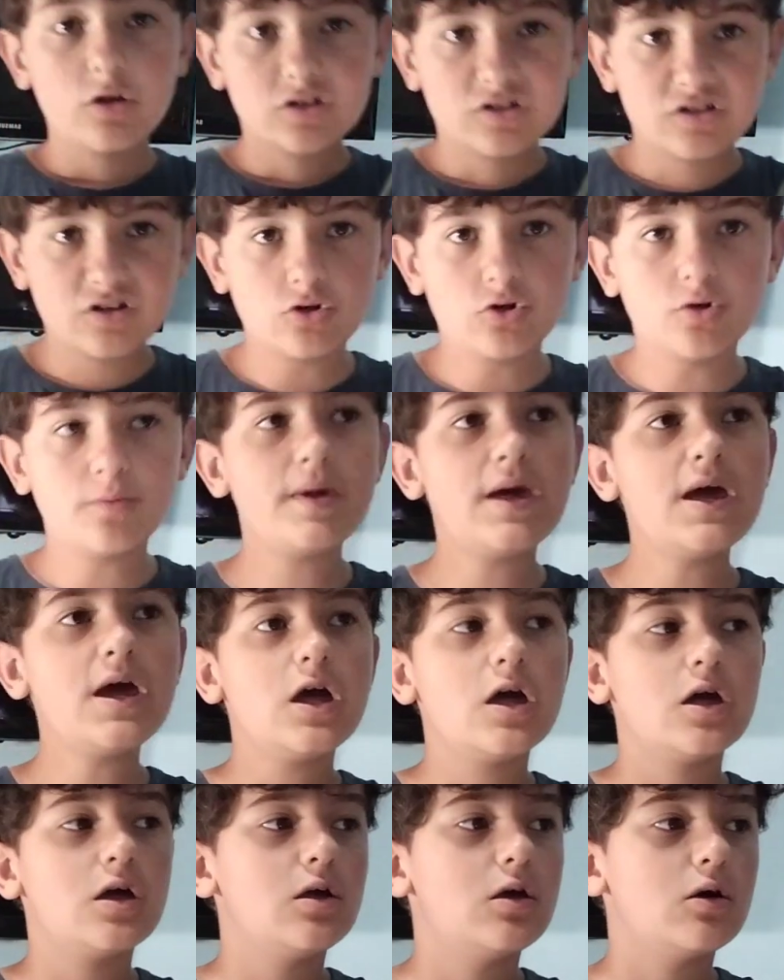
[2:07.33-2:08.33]
Secondo
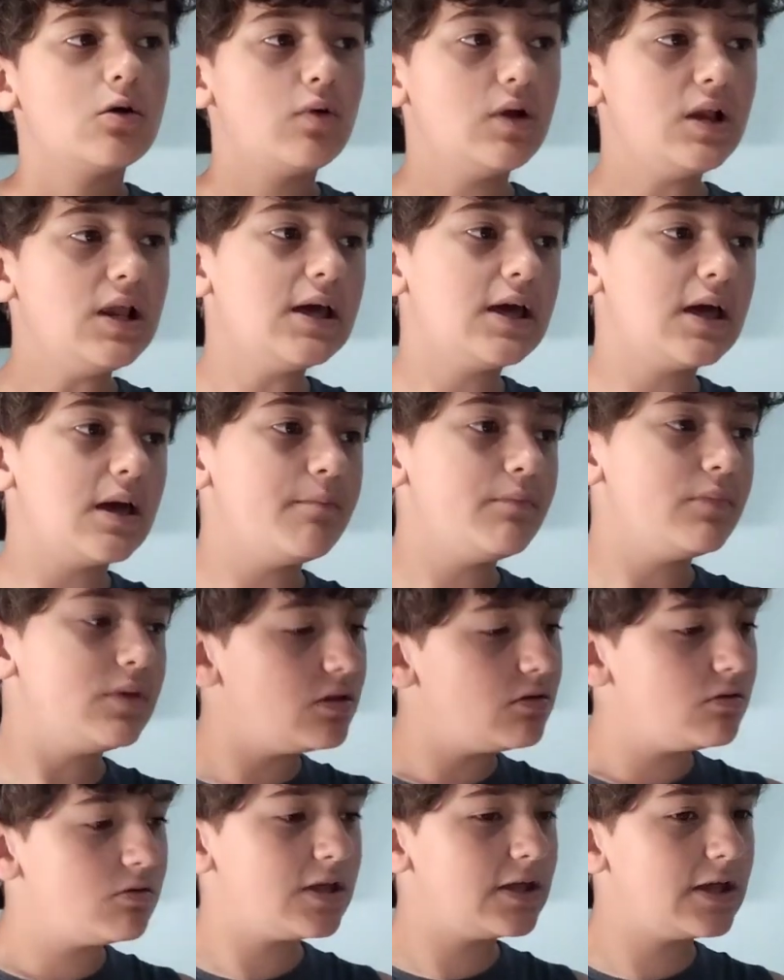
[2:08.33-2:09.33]
me quelli che
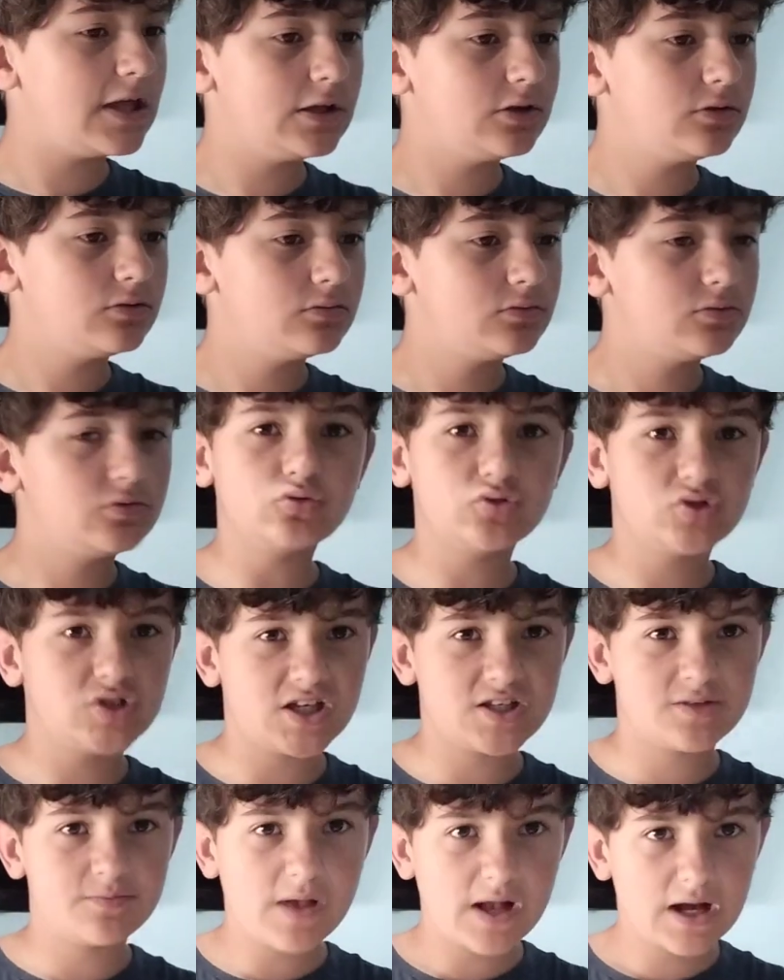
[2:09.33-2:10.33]
mi
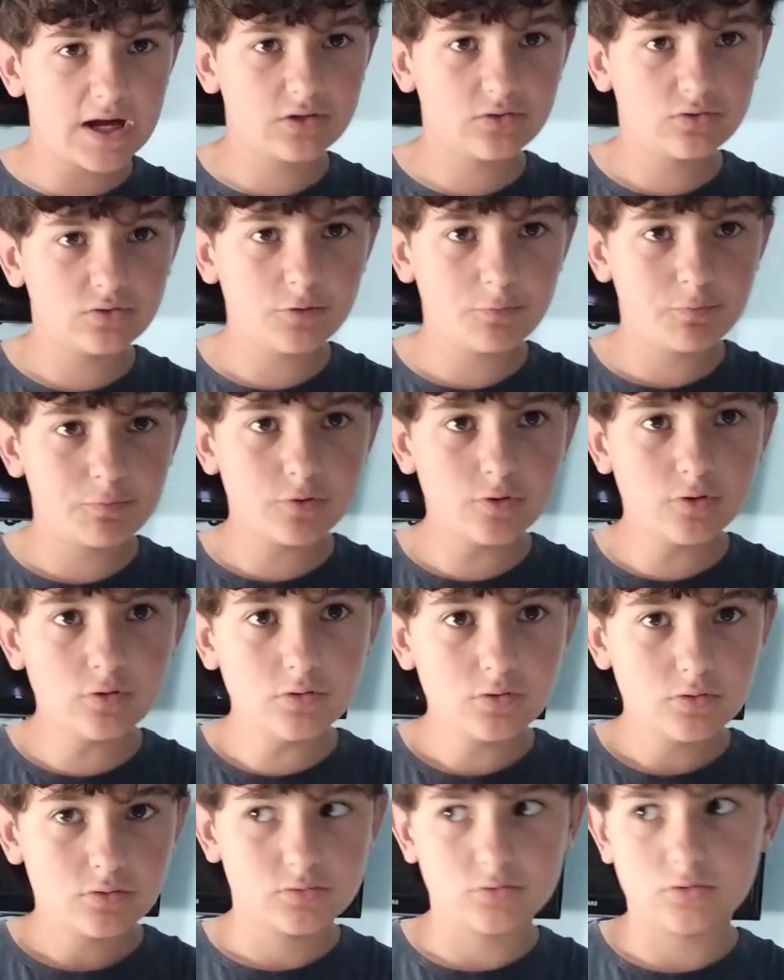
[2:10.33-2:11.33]
entusiasmeranno di più,